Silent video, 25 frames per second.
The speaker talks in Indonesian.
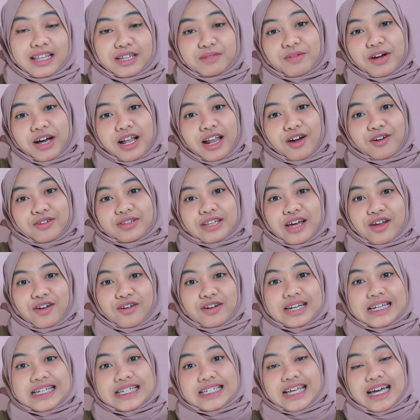Nanti bakal aku
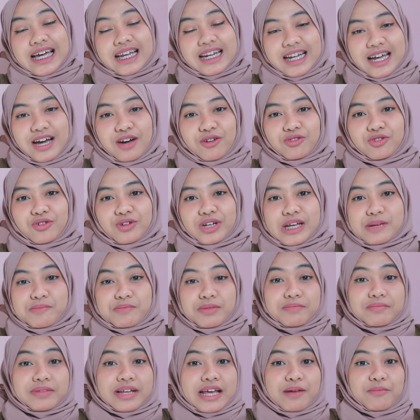taruh di sana untuk link
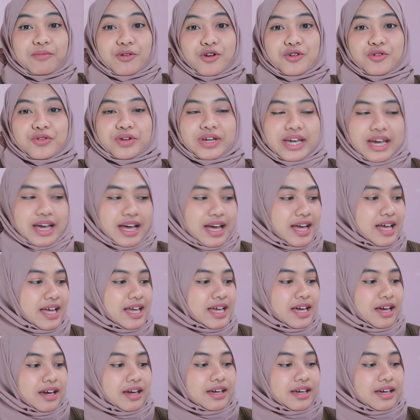pembelian produknya.